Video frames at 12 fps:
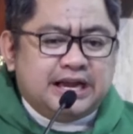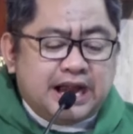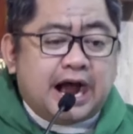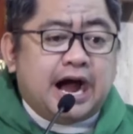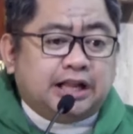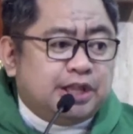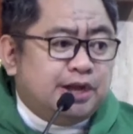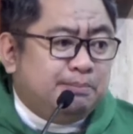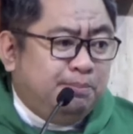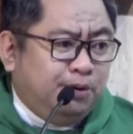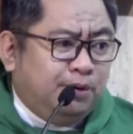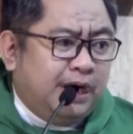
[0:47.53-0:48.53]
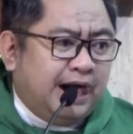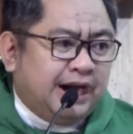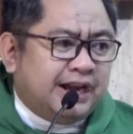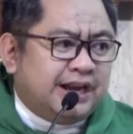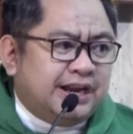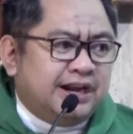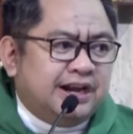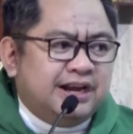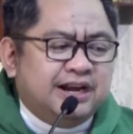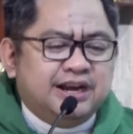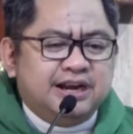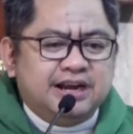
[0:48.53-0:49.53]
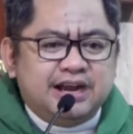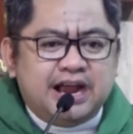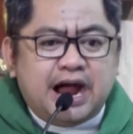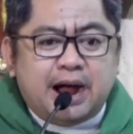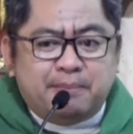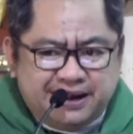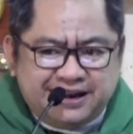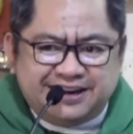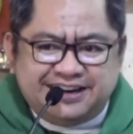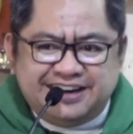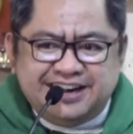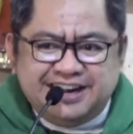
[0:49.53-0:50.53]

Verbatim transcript: ng ating buhay. Amen.